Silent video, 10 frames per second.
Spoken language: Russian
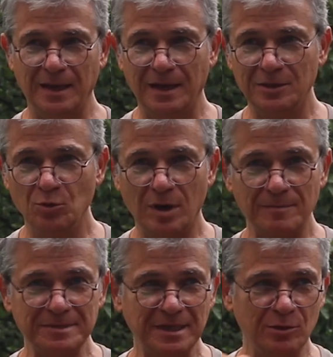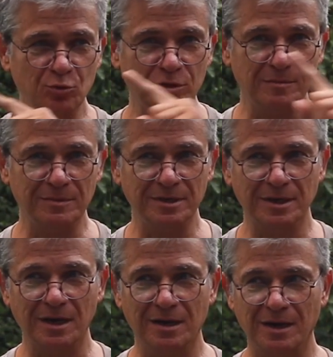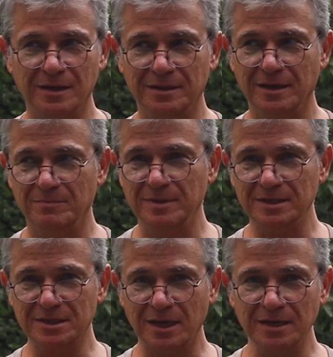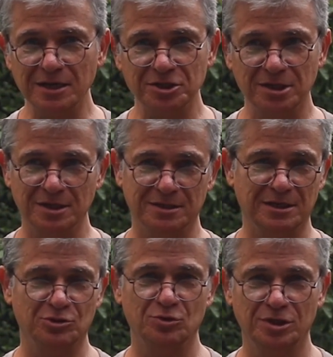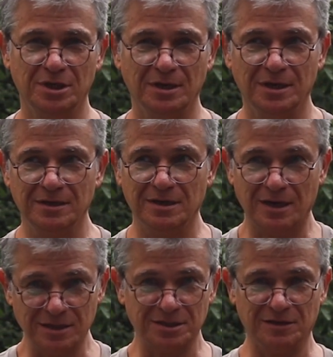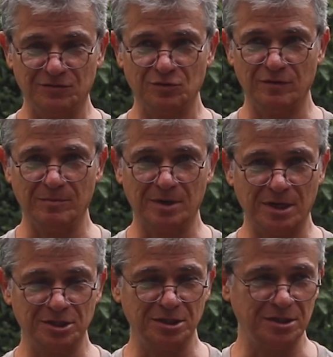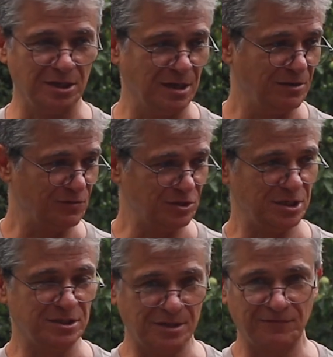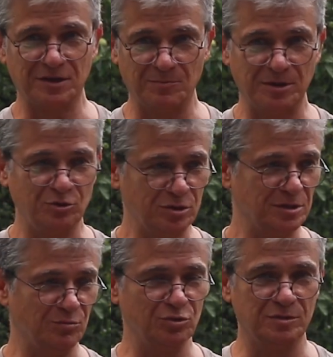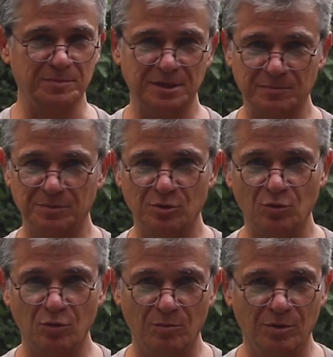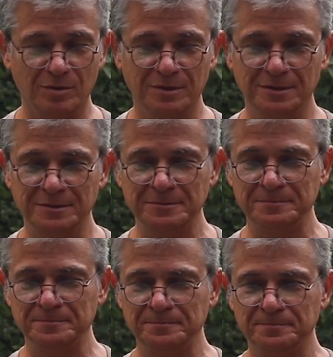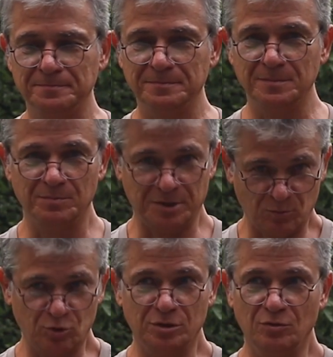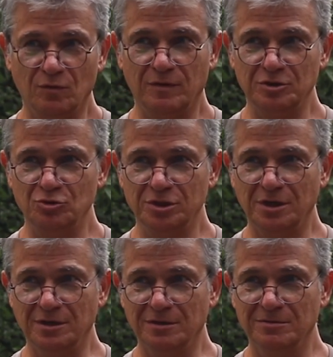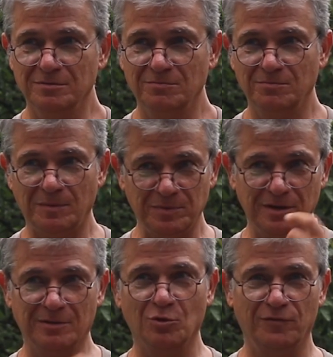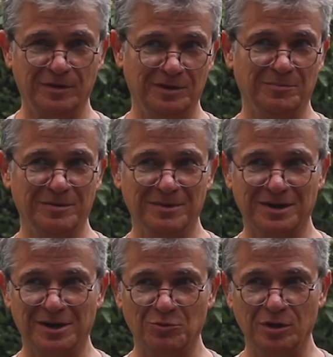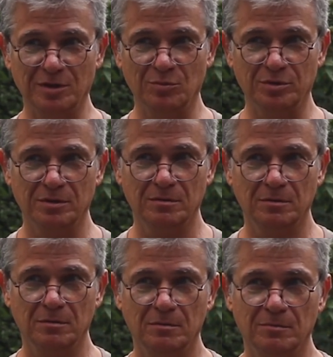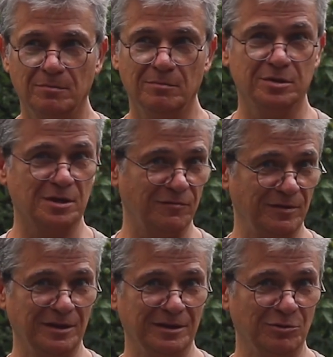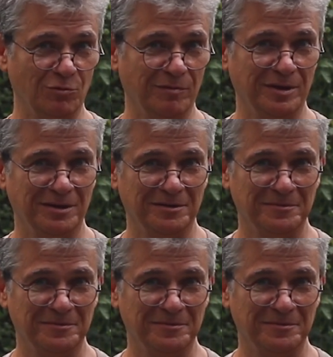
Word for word: И оно абсолютно многогранное, бесконечные эти ощущения. Они разные все время, каждый день. Вы сейчас завтра придете и будете писать по-другому, потому что новые ощущения – попили кофе, например, какой-нибудь, без кофеина новый,